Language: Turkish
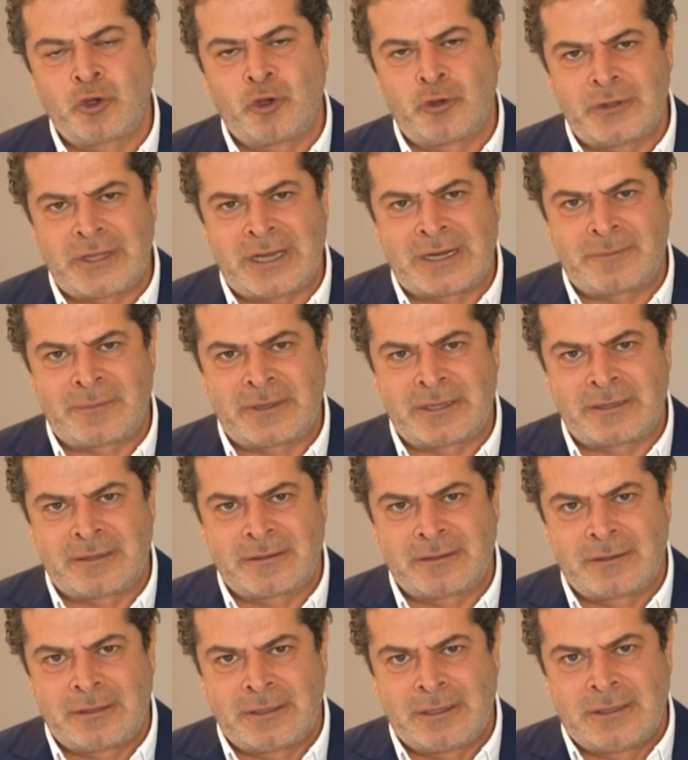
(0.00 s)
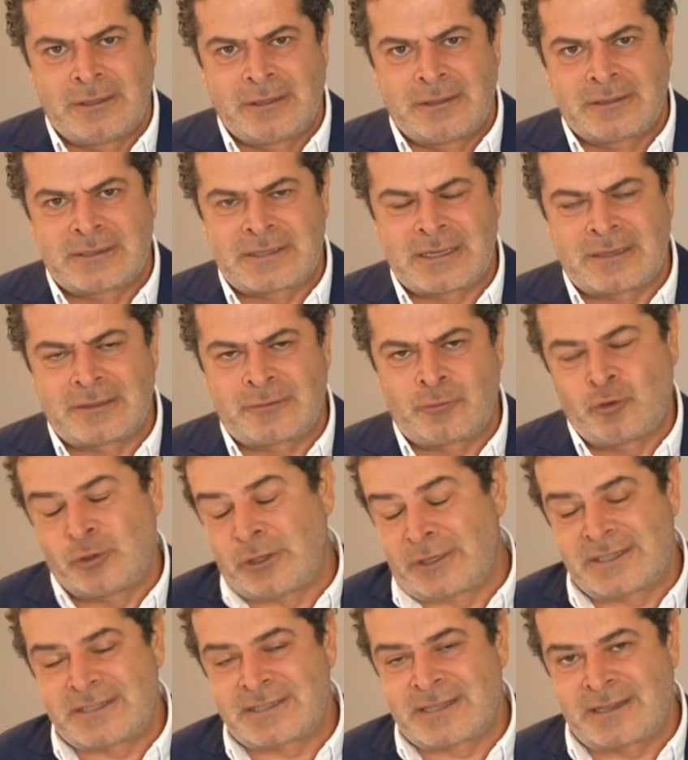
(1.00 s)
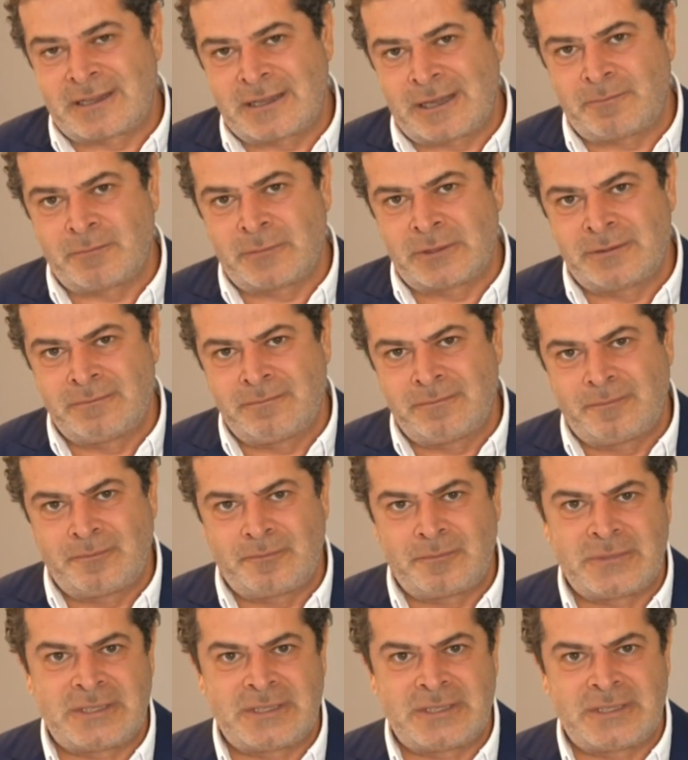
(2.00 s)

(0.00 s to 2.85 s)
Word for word: göndermeyi Yunanistan'a yapmadım.